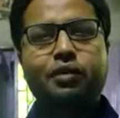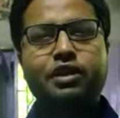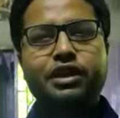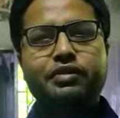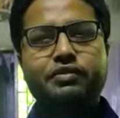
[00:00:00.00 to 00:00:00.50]

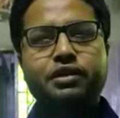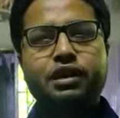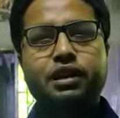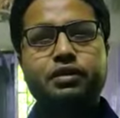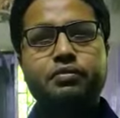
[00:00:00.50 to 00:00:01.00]
আমি
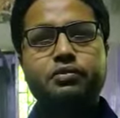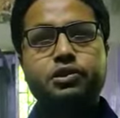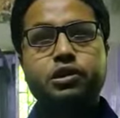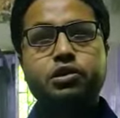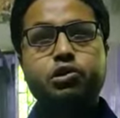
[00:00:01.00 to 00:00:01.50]

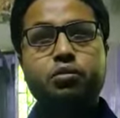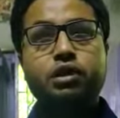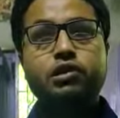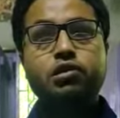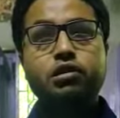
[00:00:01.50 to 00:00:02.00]
যখন
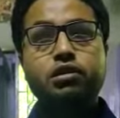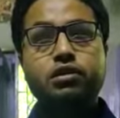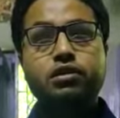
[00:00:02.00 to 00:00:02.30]
জন্মাই তখন